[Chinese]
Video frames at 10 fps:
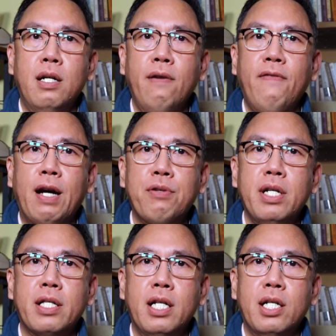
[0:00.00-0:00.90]
而法
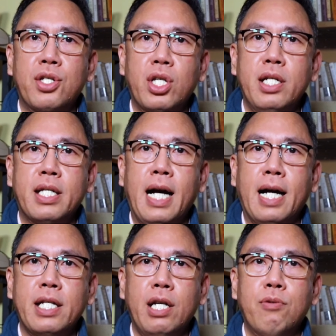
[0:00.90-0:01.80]
院的审
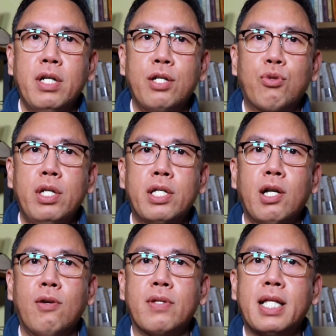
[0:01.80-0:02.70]
查也会尊重